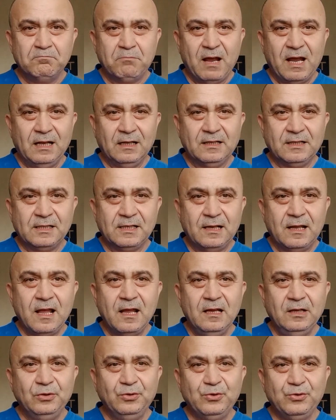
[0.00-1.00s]
belki de
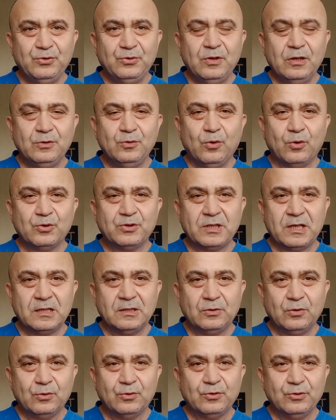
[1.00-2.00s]

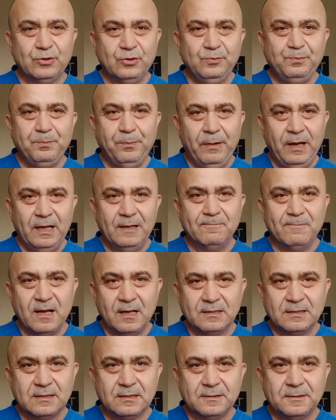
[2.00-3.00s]
%99'u
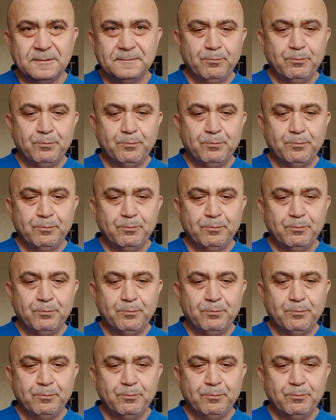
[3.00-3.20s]
bilmez.